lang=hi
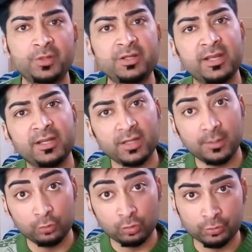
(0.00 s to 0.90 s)
उम्मीद है कि
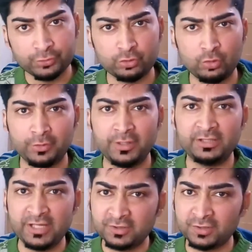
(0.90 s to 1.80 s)
आप लोग खुश
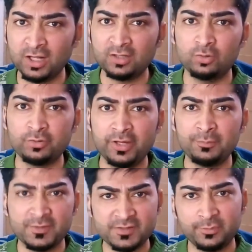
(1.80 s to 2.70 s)
होंगे ठीक ठाक
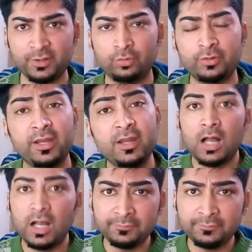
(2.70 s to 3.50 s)
होंगे मजे में होंगे